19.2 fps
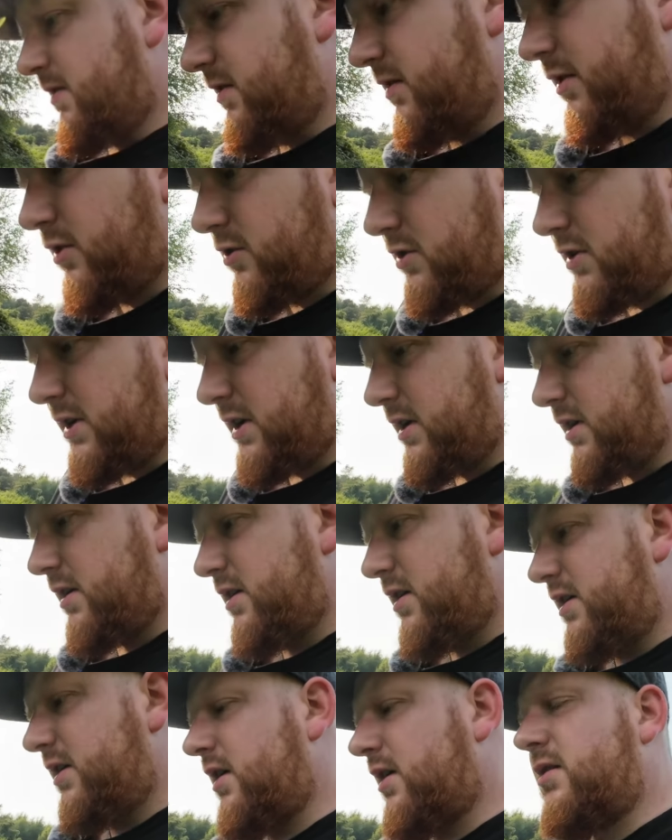ihr wisst ja schon länger,
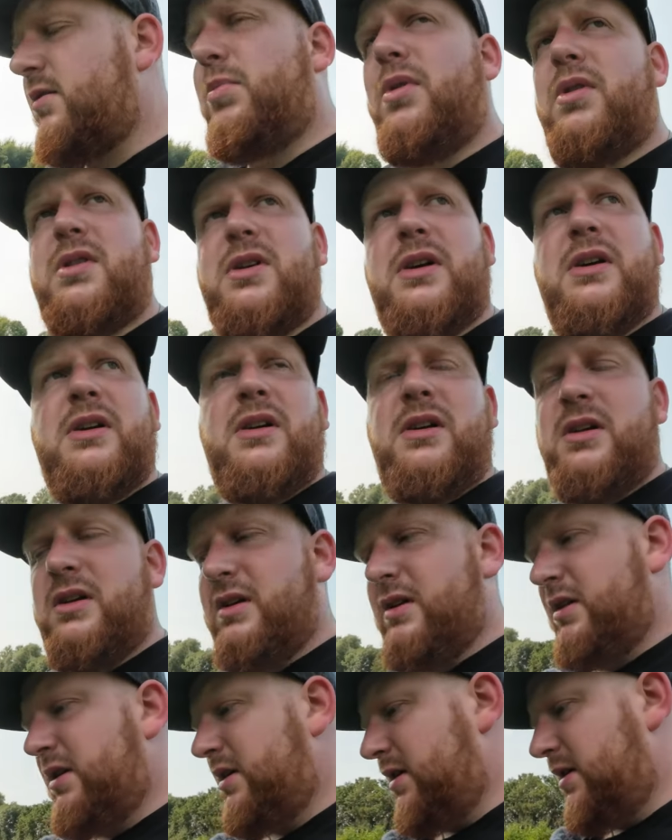ich hatte Bock
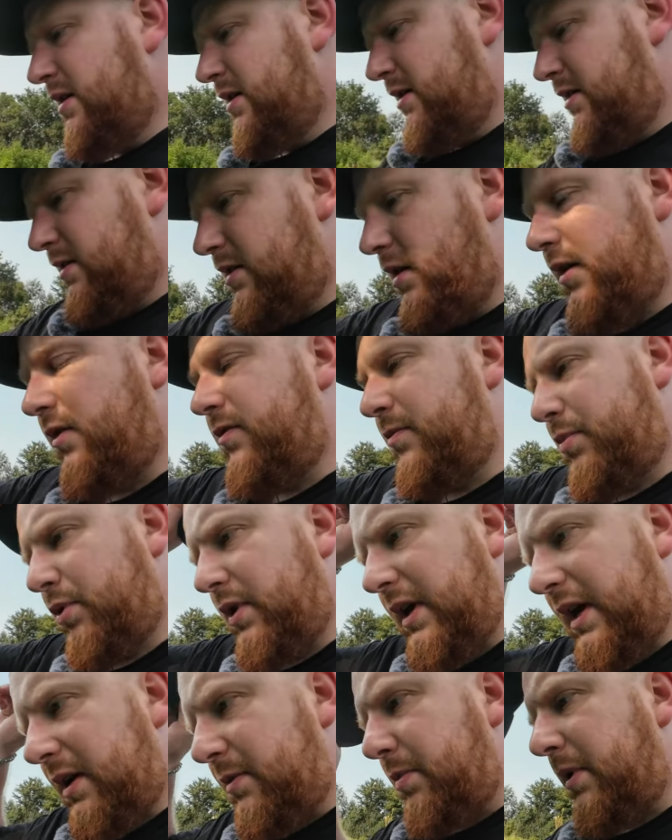auf ein
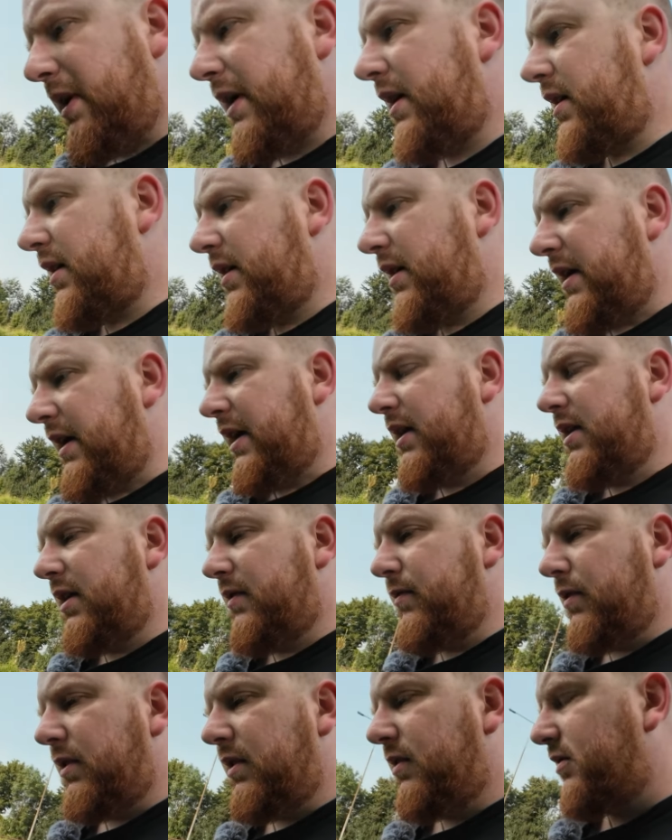Projektbike.
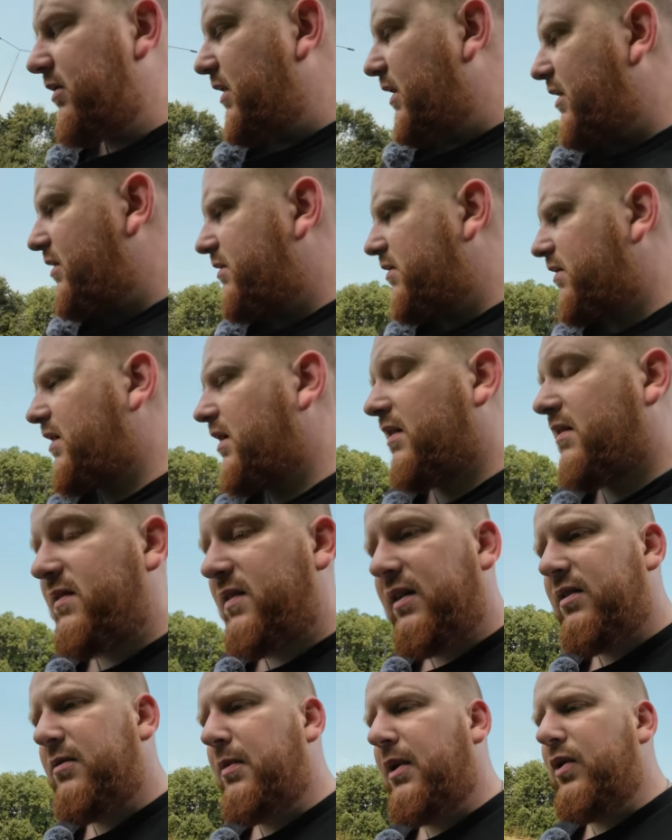Eigentlich wollte ich es eine alte
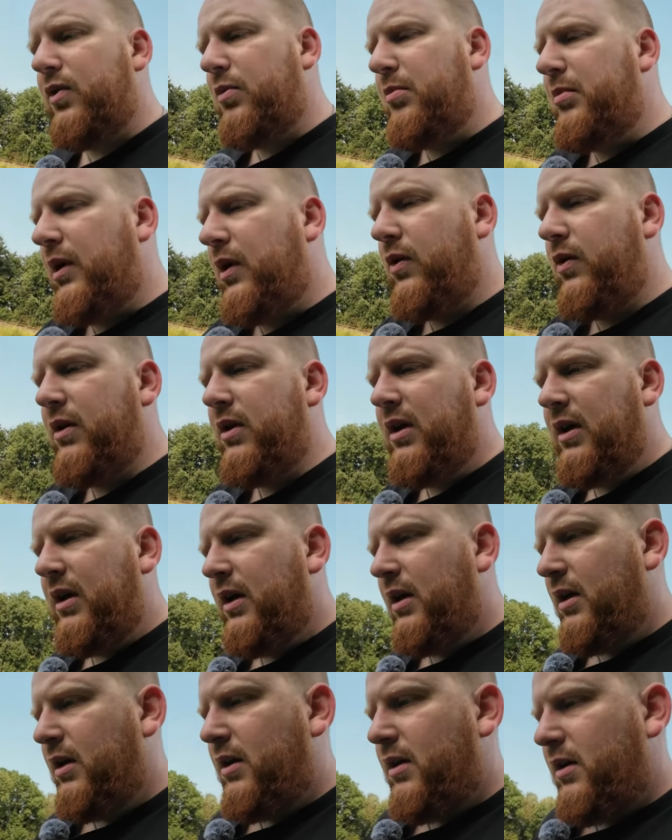KZ mal umbauen.
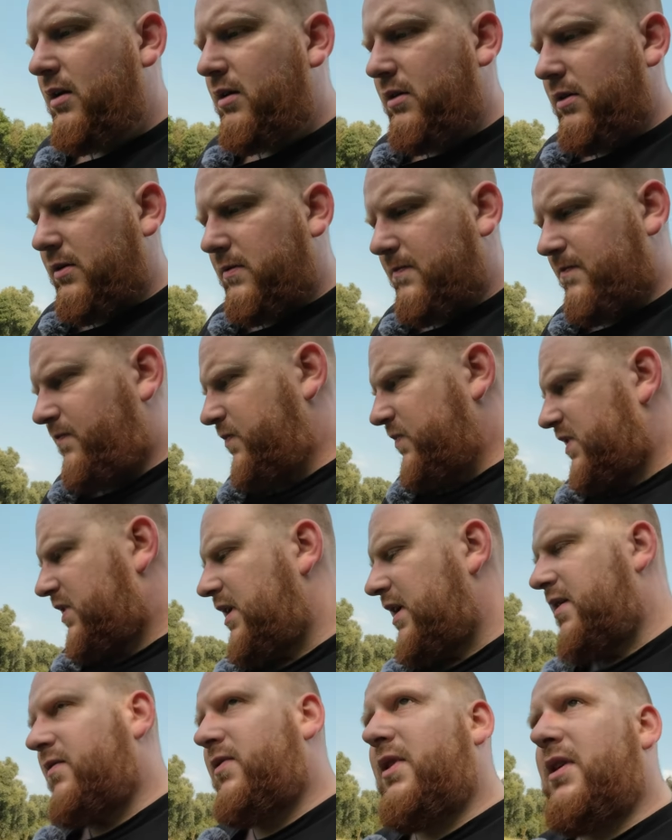Ähm,
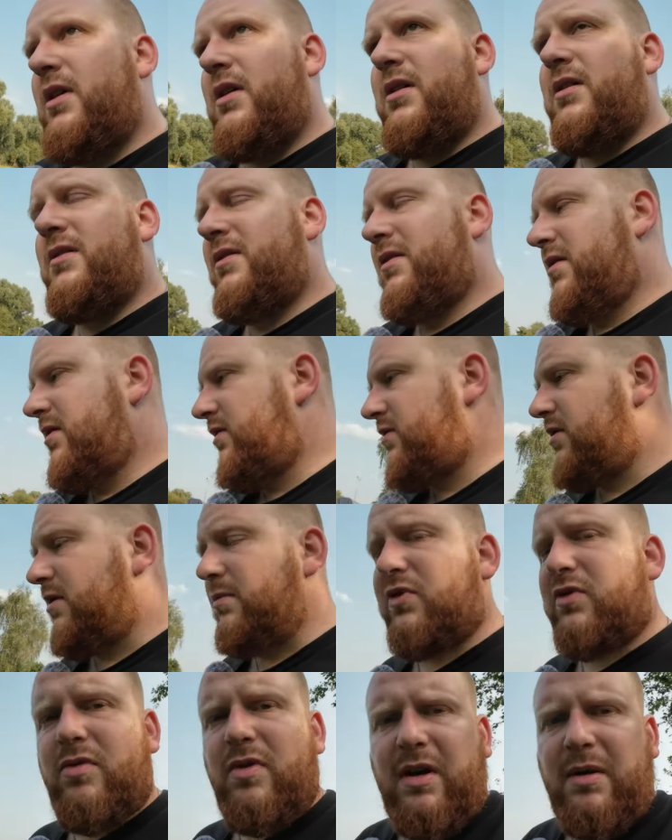entweder zu
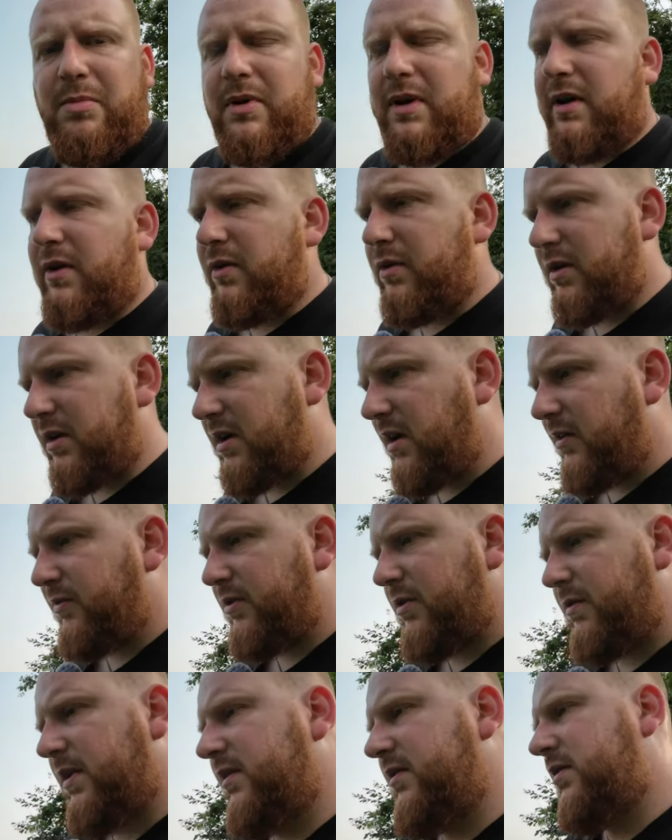einem Scrambler oder
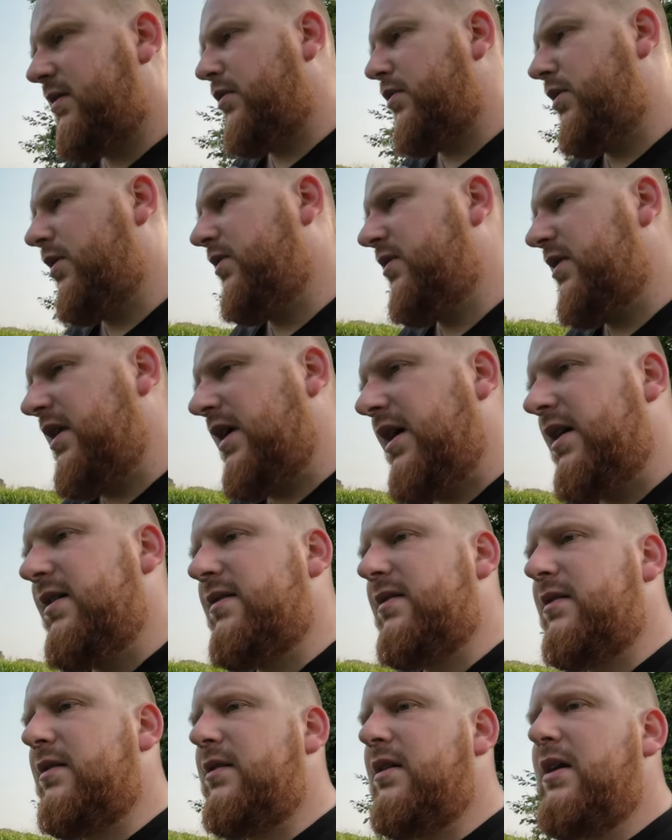Coffee Racer oder so eine
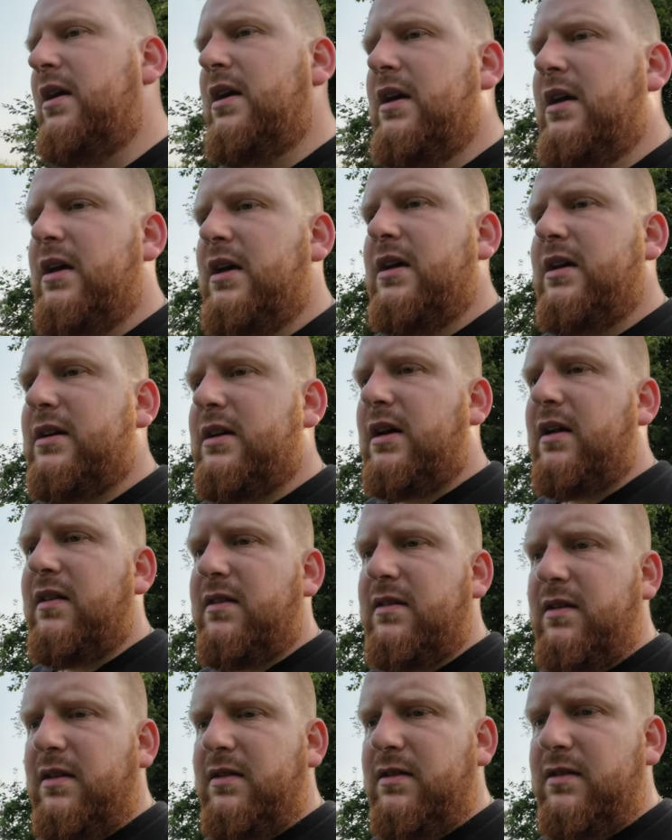alte
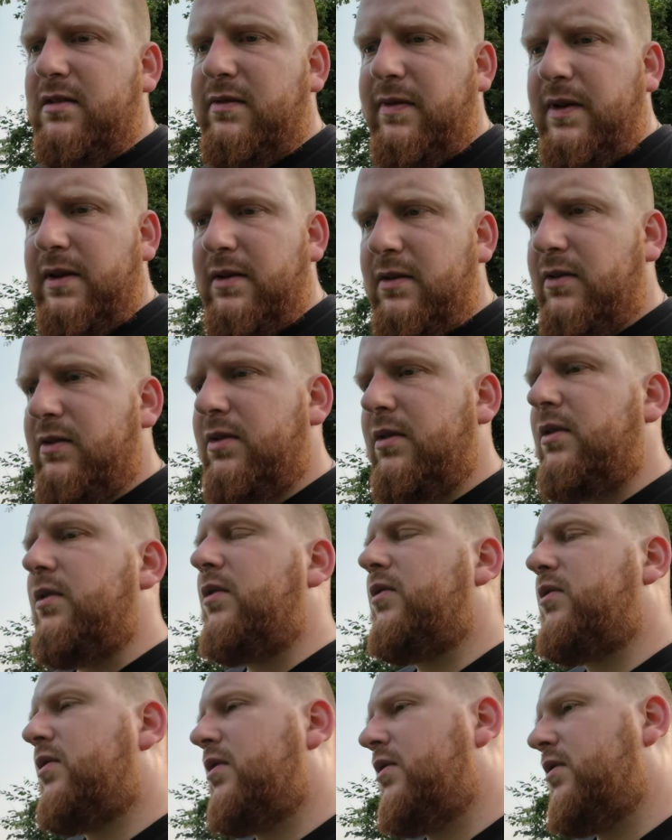KZ Twin zu
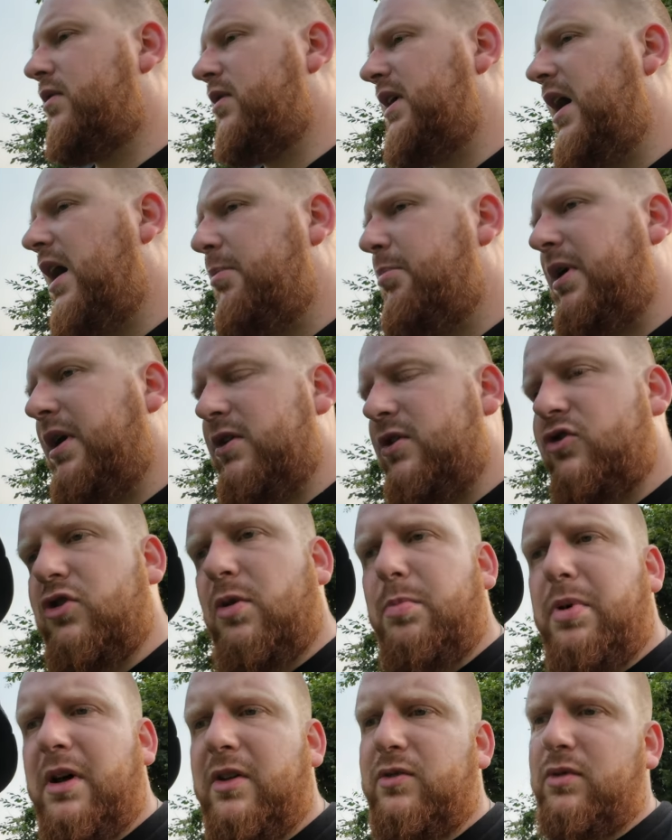einer so eine Japan
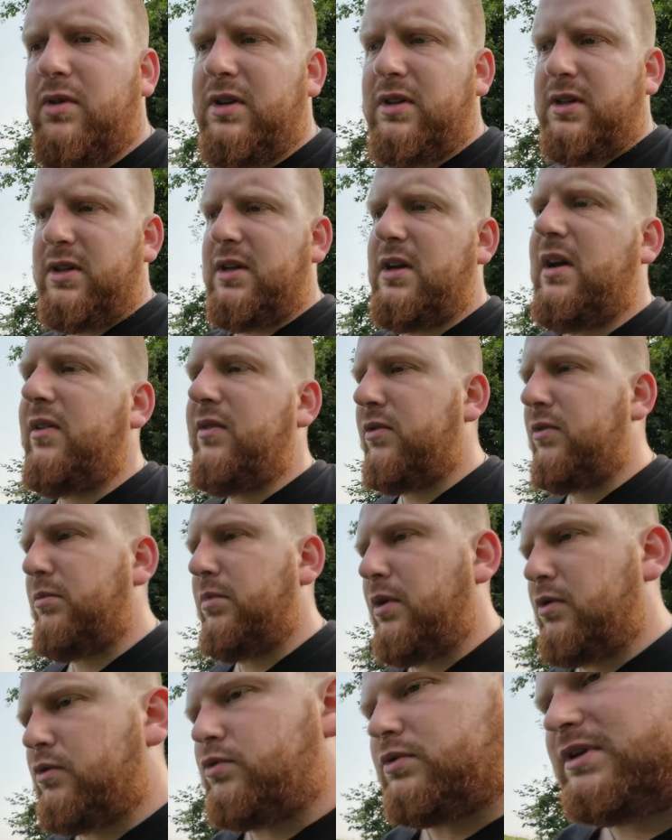Shopper, so richtig krass Umbau.